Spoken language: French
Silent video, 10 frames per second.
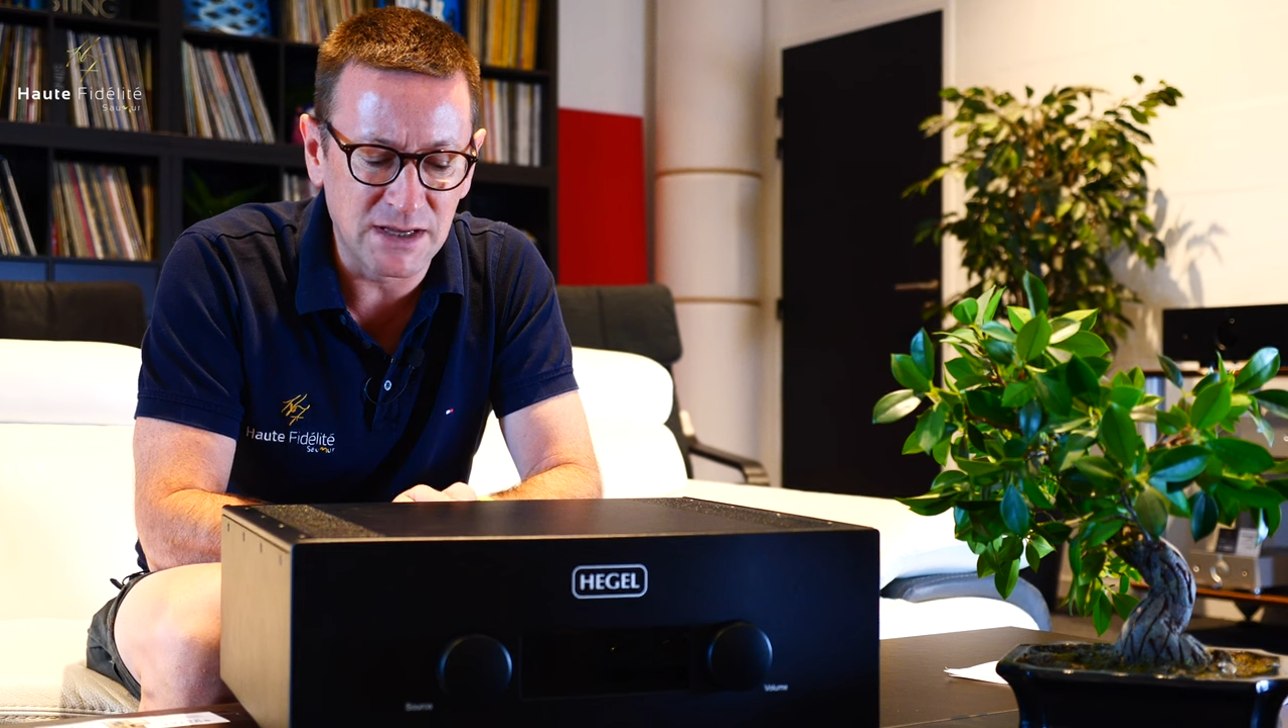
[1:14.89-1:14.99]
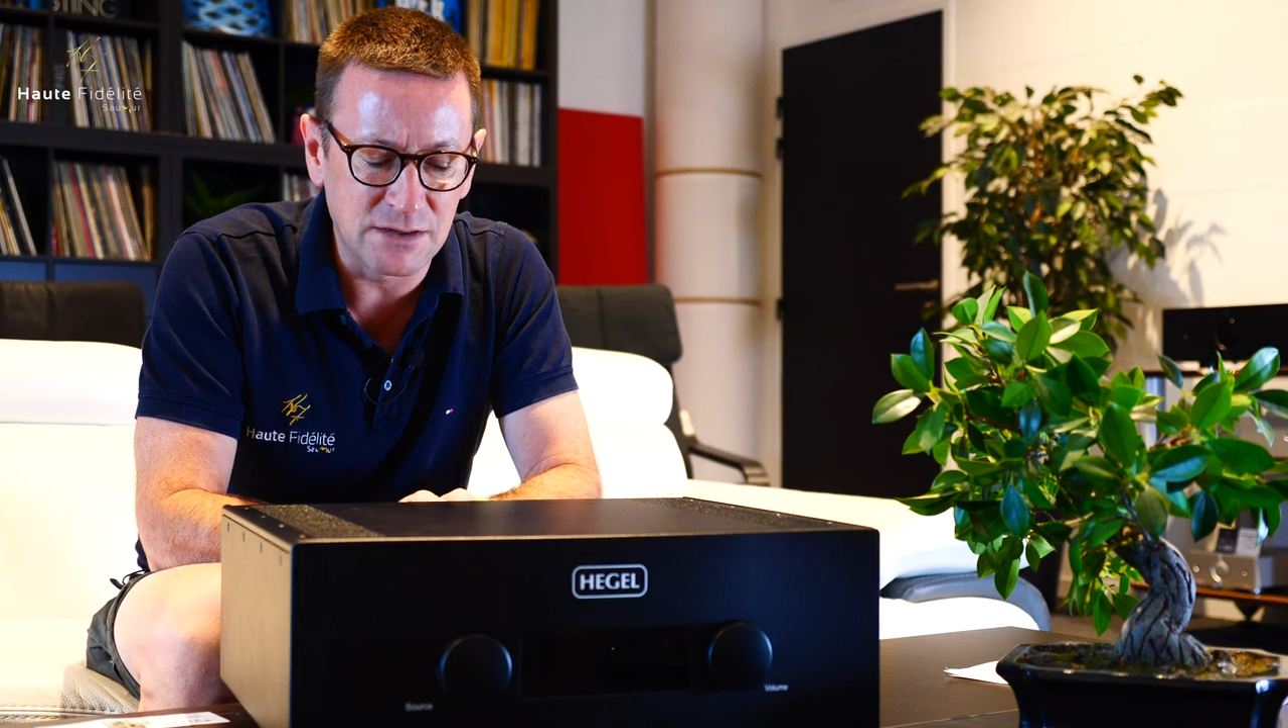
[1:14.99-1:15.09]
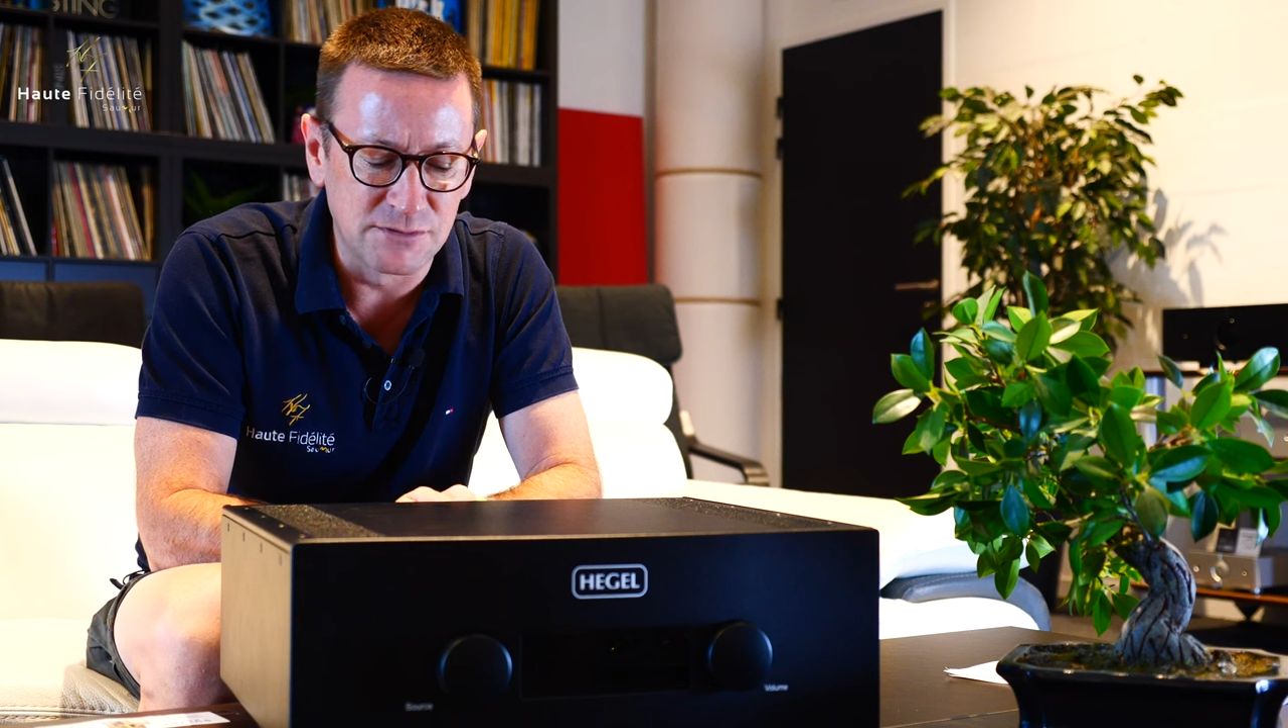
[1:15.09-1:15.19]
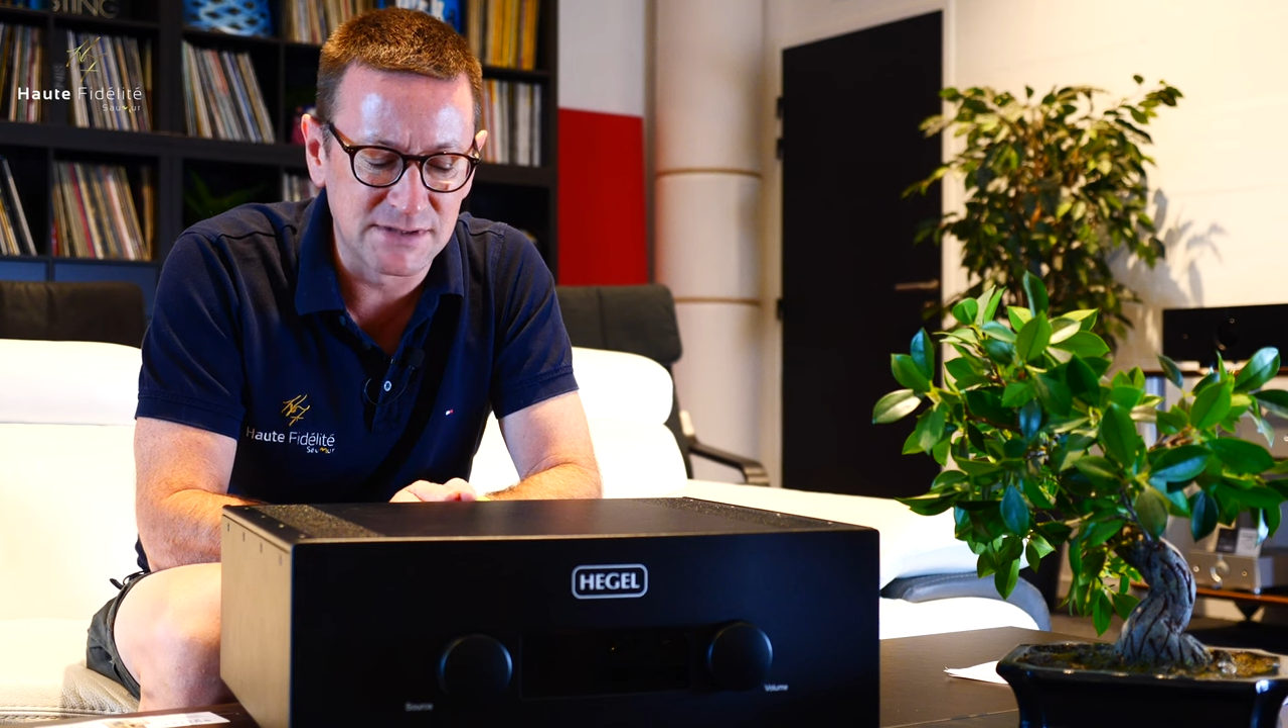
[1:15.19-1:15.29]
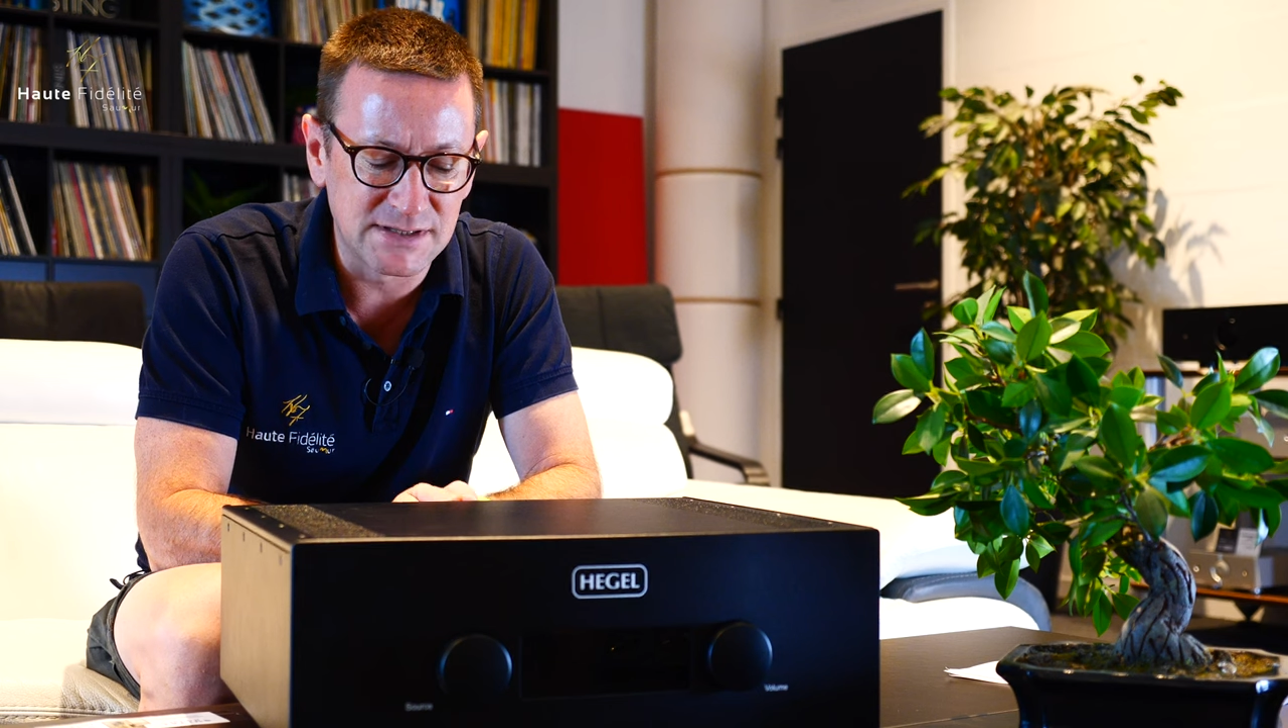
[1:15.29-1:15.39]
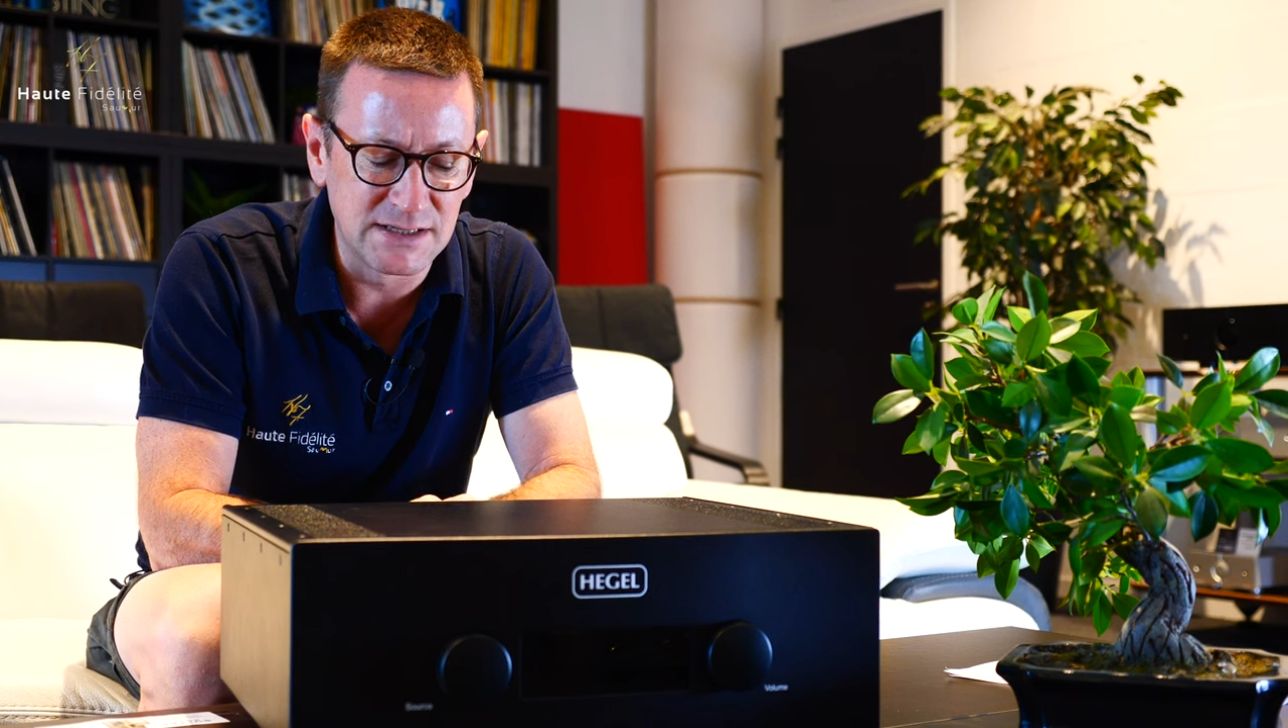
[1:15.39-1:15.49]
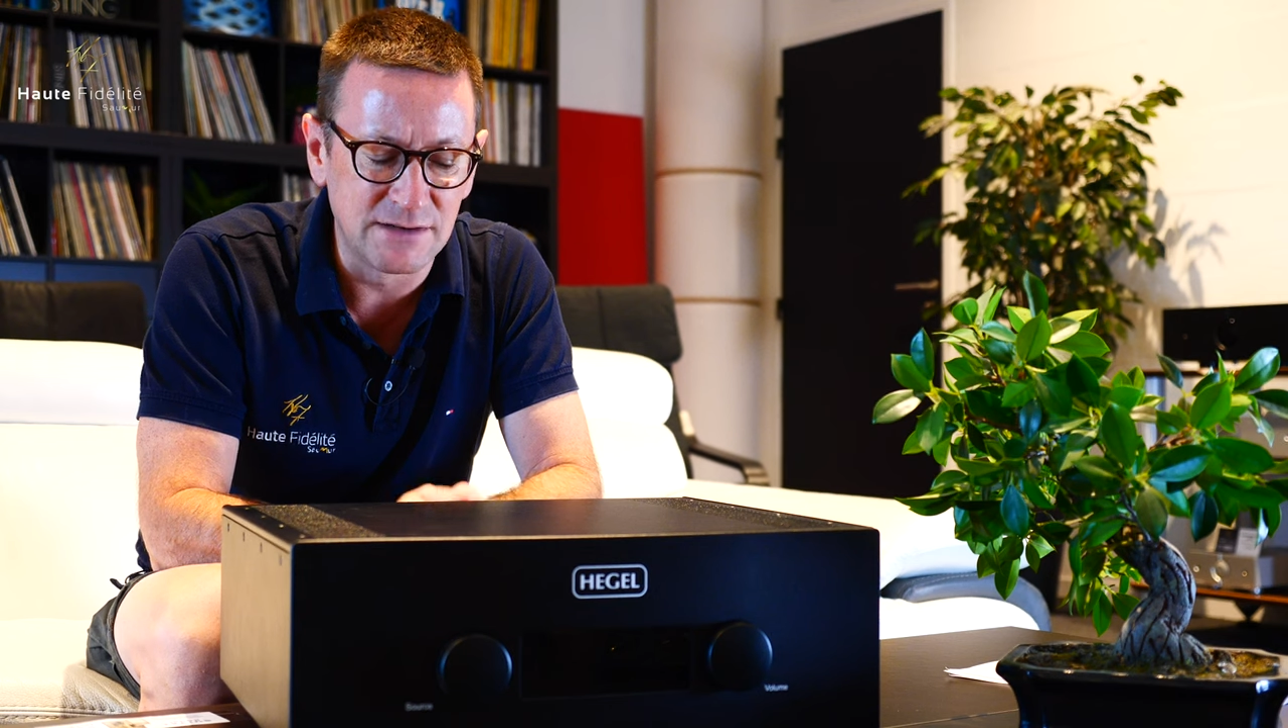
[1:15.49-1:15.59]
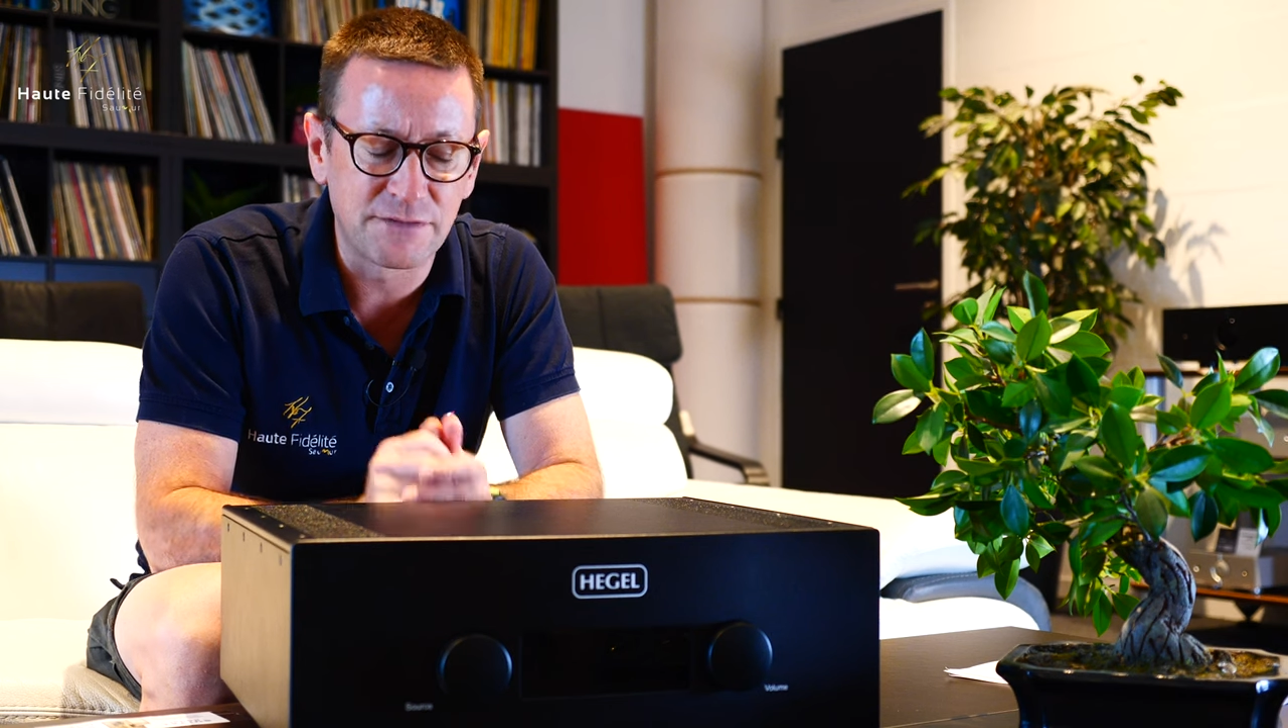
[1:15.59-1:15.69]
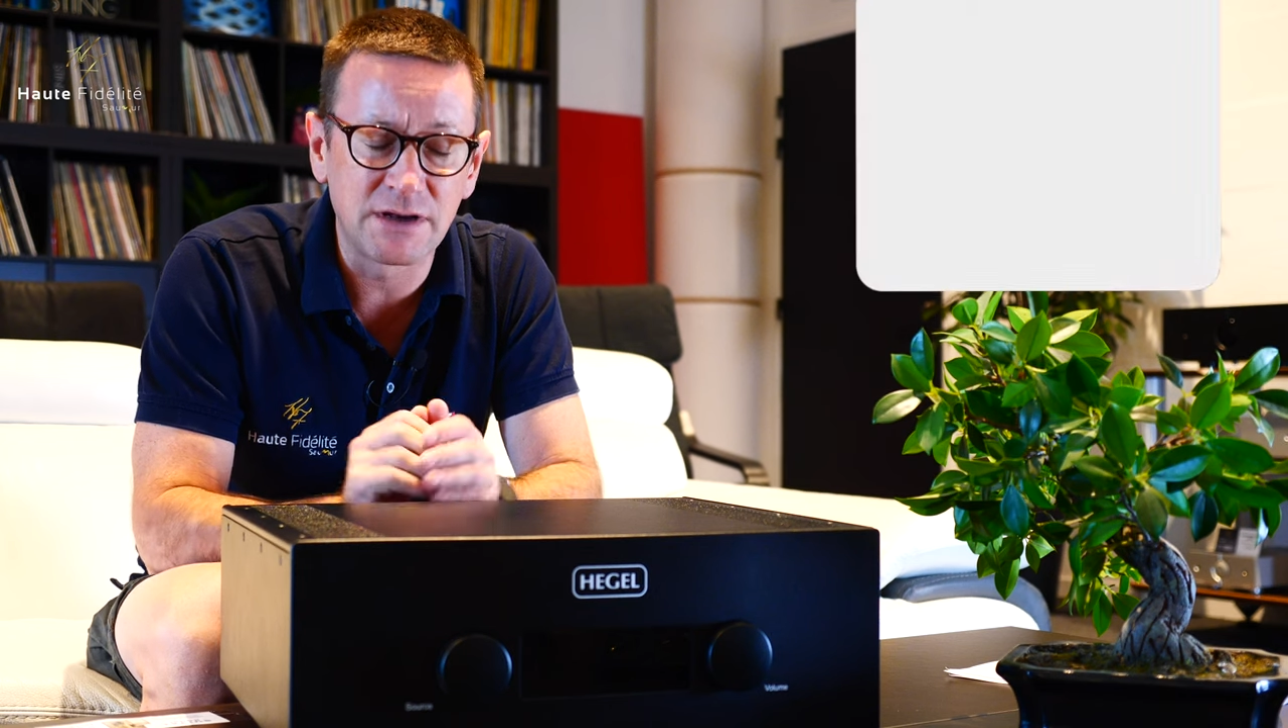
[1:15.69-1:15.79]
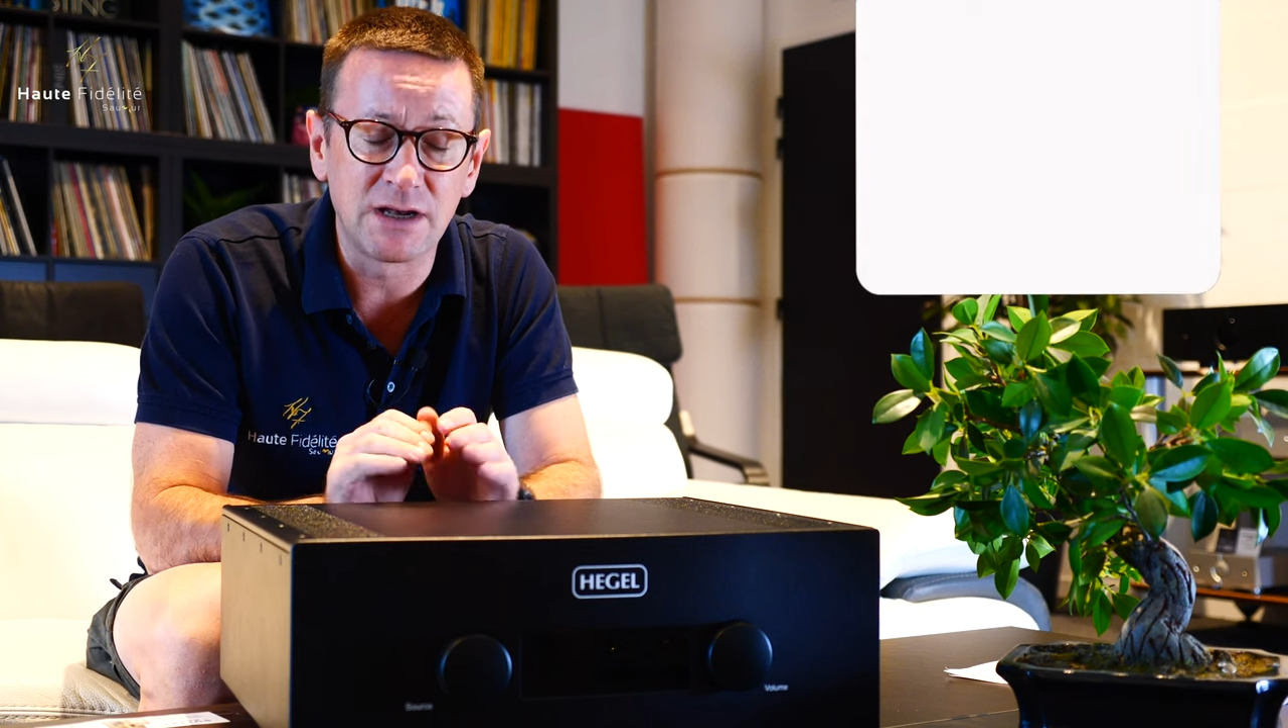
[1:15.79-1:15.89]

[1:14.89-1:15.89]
mais aussi,